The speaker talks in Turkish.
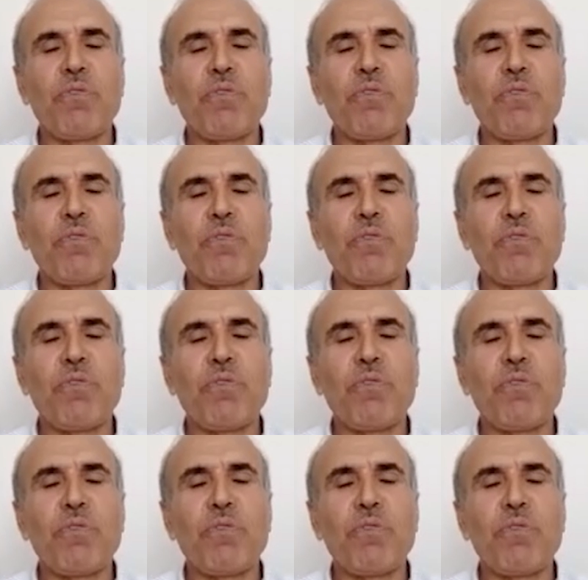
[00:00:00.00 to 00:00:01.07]

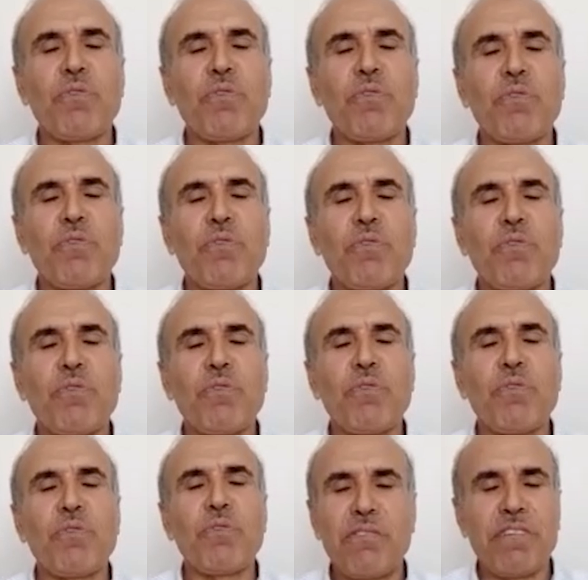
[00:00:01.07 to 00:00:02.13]
amal ve teşriki
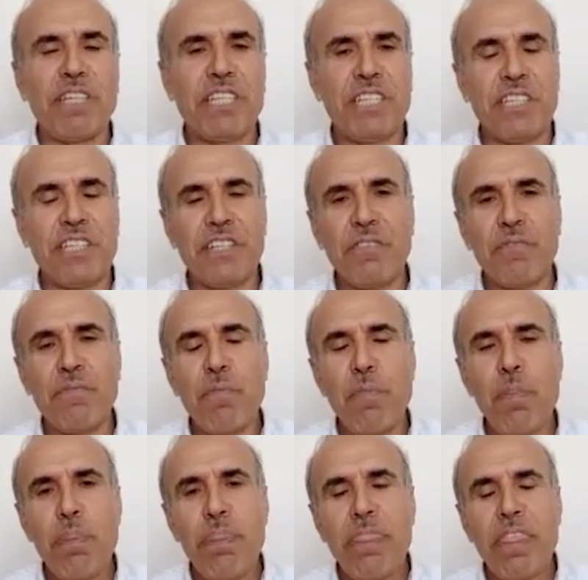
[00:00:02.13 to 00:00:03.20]
mesai noktada
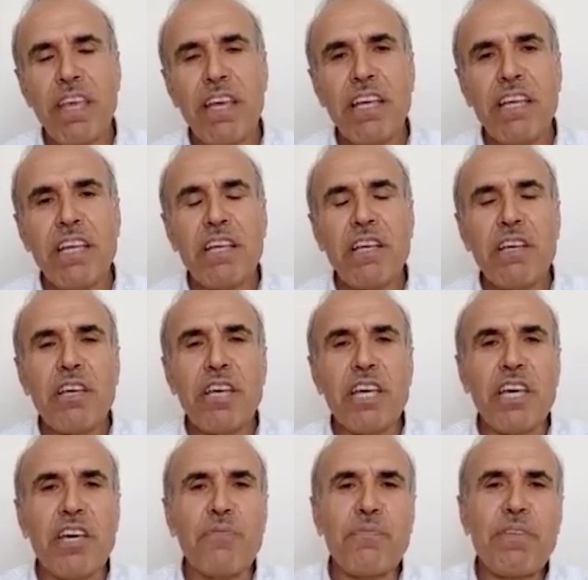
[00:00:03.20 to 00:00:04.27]
e, misaller
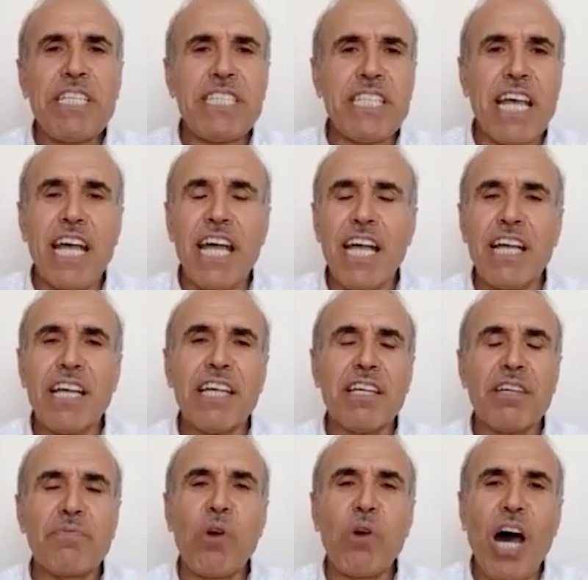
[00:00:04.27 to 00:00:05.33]
verir.
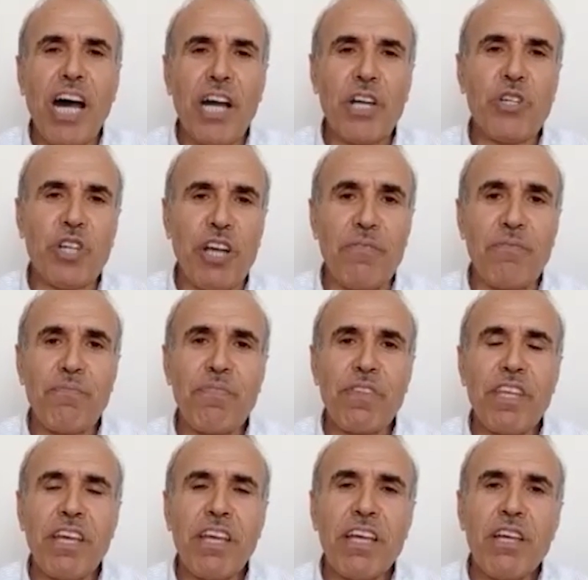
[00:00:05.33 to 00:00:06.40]
E, biz de bu
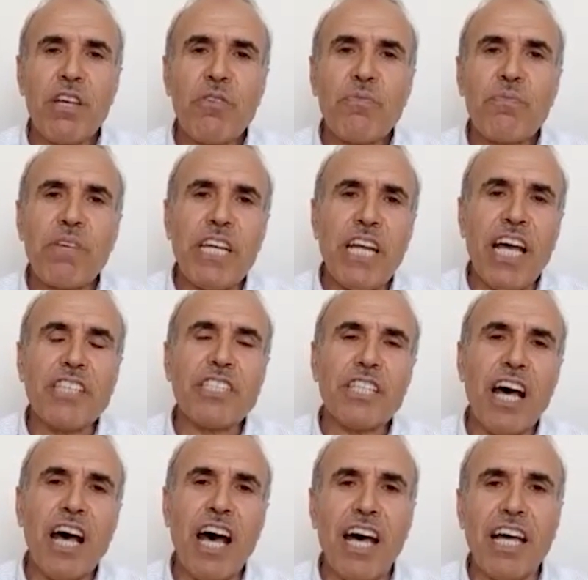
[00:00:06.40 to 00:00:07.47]
akşam
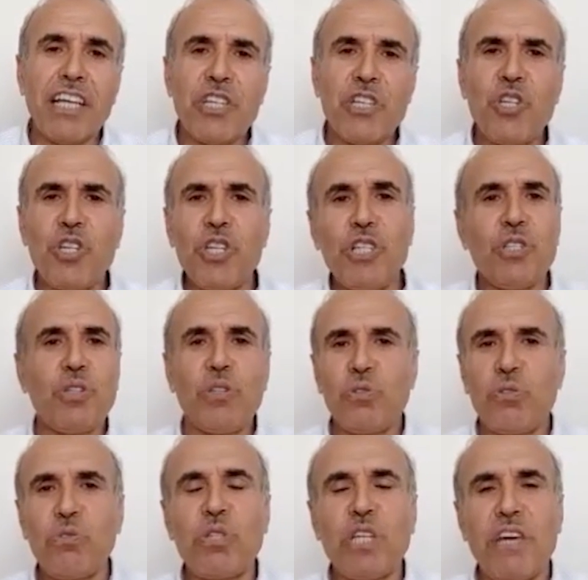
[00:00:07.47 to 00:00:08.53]
biraz daha işin
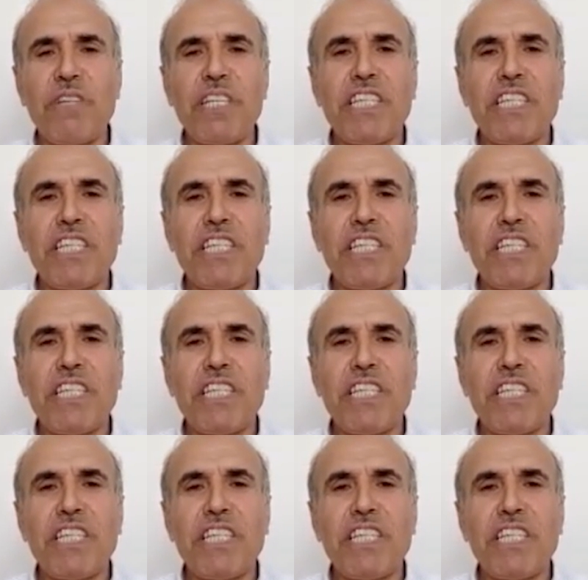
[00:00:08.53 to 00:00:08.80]
dünyevi